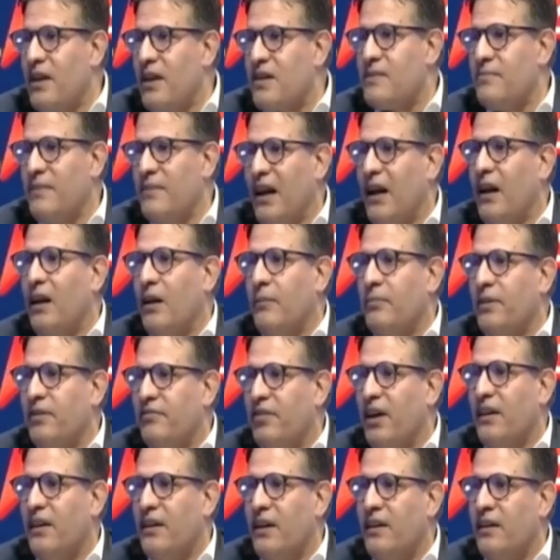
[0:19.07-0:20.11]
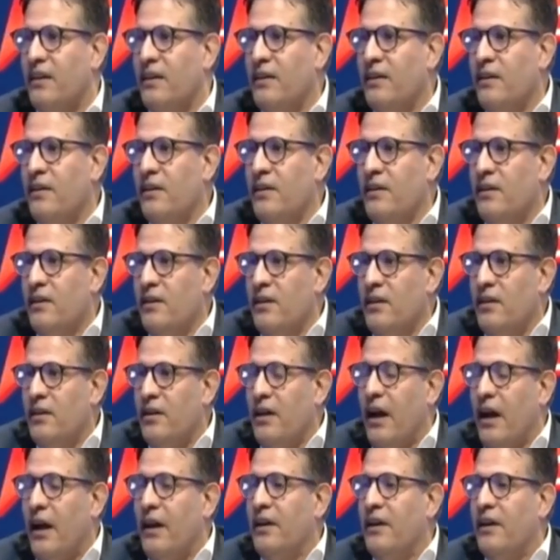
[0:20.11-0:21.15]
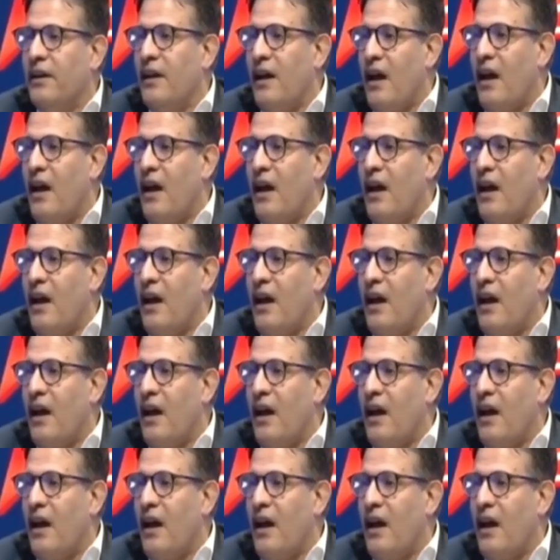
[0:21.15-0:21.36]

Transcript: الرسمي العربي فعلا يعني